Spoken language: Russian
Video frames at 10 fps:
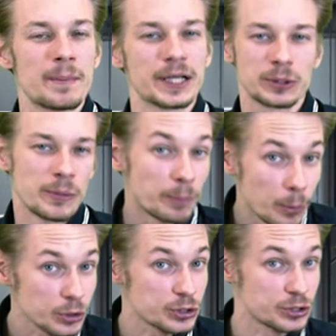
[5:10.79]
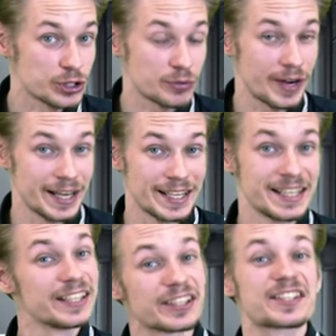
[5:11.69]
Поэтому пользуйтесь
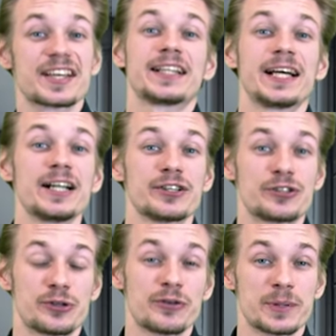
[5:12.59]
своей иррациональностью